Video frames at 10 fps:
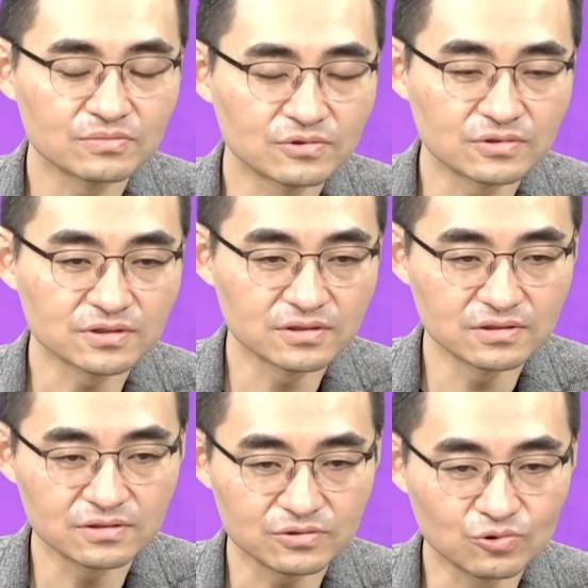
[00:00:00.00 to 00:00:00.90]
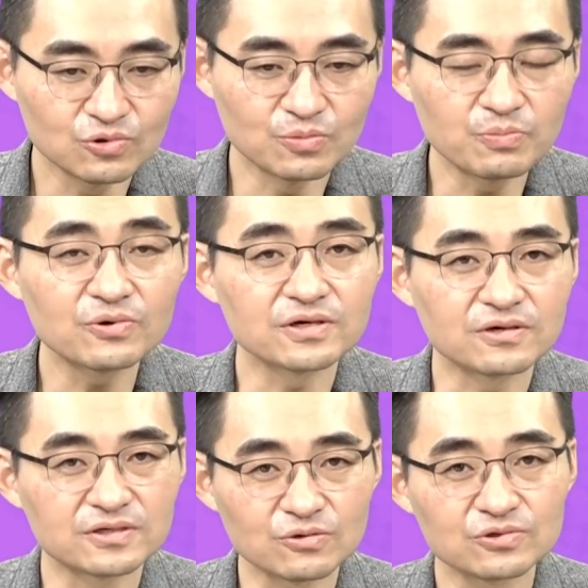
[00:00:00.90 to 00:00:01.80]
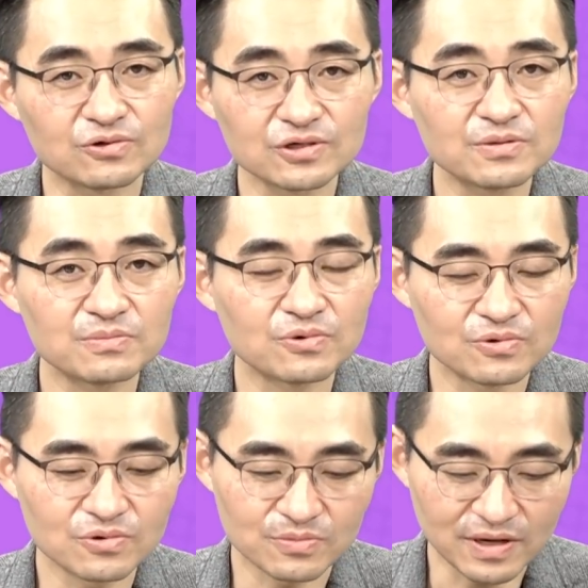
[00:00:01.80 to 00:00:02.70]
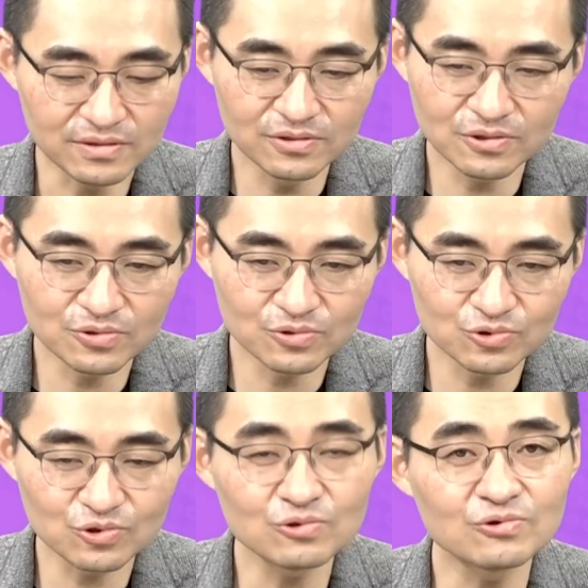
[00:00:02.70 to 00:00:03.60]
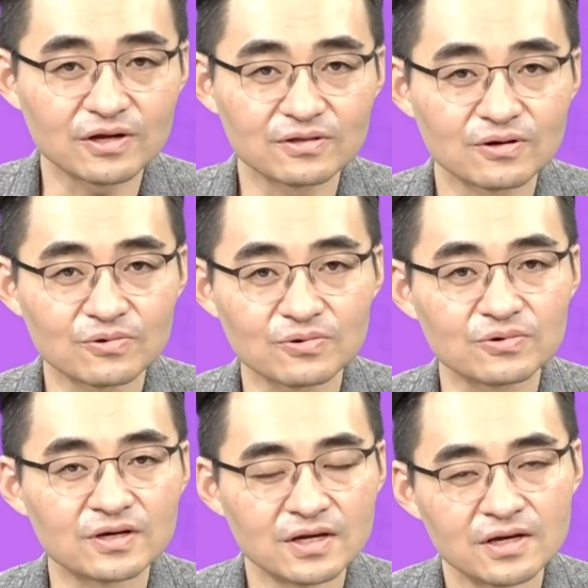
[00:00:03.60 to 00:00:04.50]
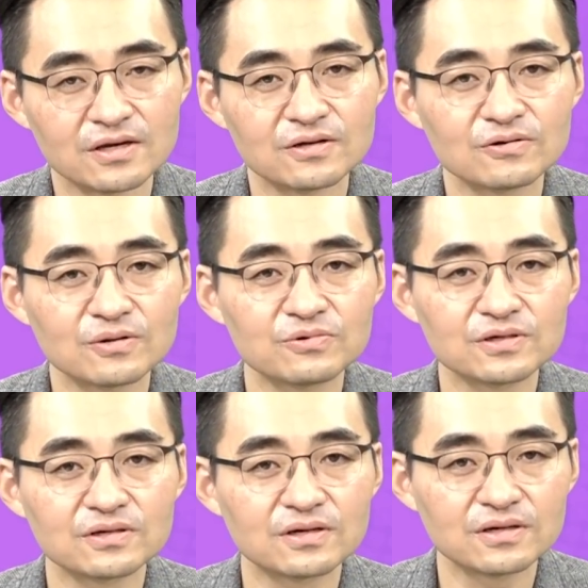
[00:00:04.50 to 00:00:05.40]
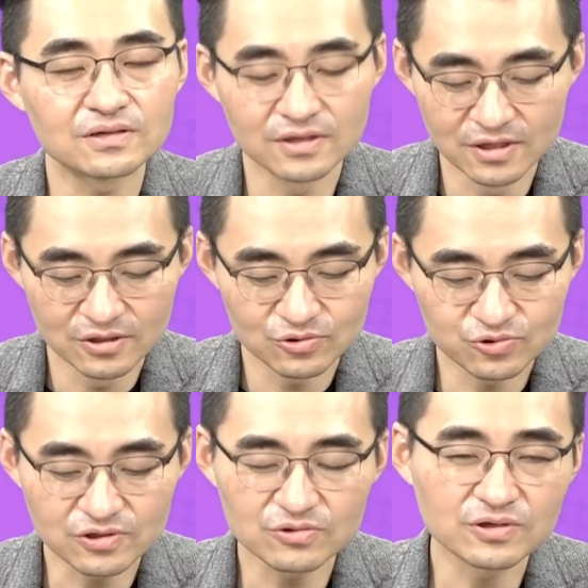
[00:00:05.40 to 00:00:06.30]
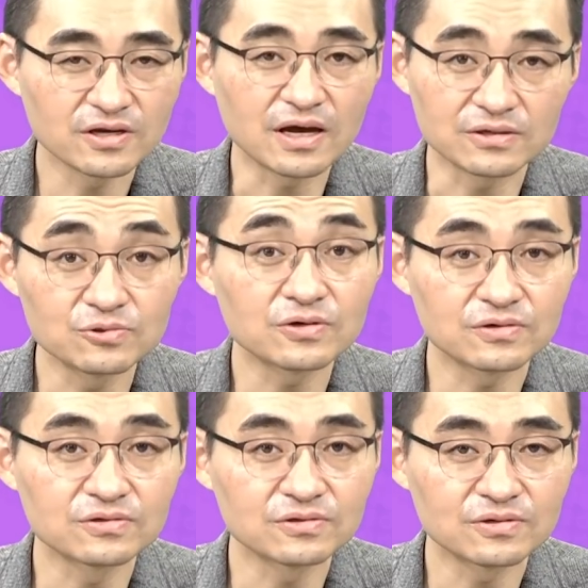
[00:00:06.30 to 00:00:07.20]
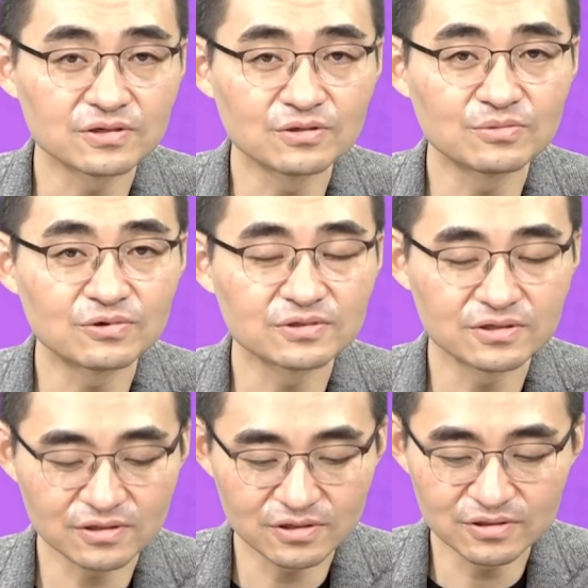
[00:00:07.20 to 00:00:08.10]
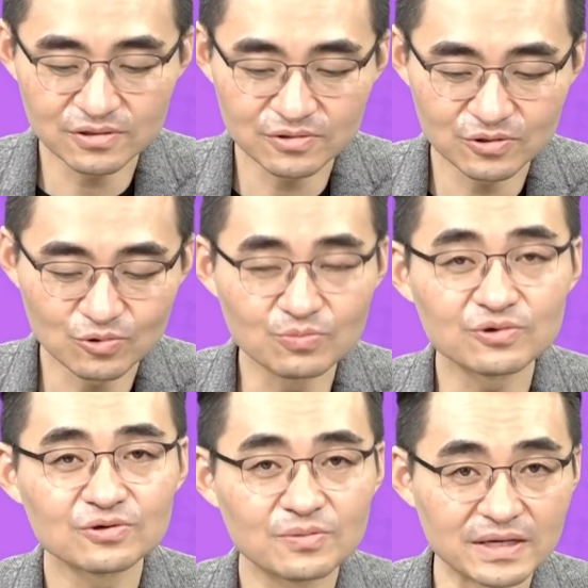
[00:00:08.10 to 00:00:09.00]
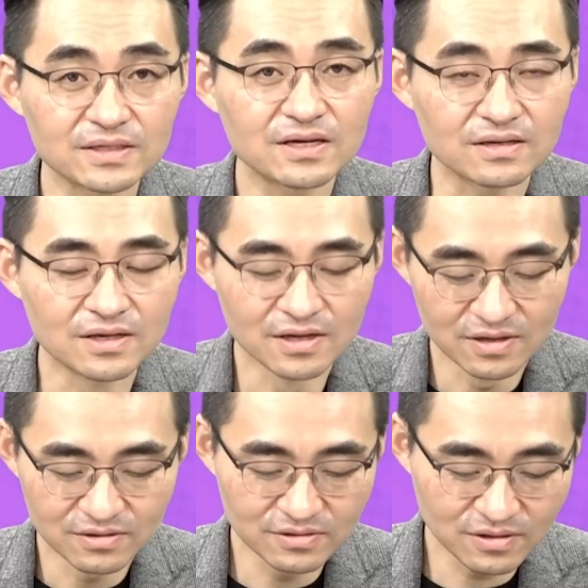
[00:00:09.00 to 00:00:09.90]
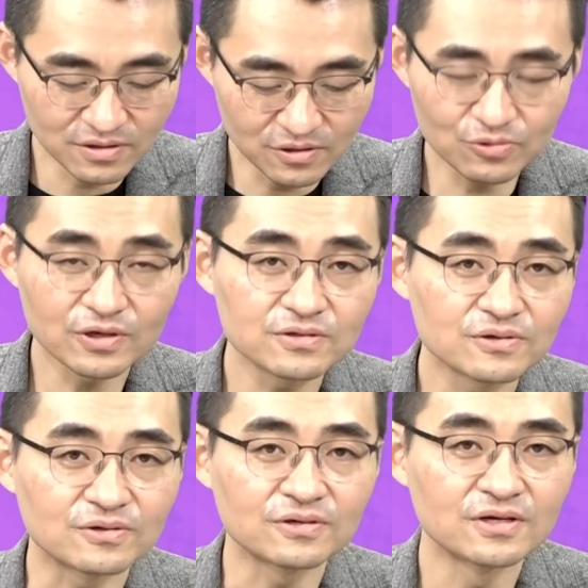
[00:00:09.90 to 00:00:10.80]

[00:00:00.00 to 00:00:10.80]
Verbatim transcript: 뭐 그 돈을 못 보니까요. 자꾸 적자만 보고 만들어도 수율도 안 나오고 이러다 보니까 주가도 되게 안 좋았거든요. 이거 뭐 진짜 2차전지 돈 버는 거 맞냐? 근데 계속 했어요.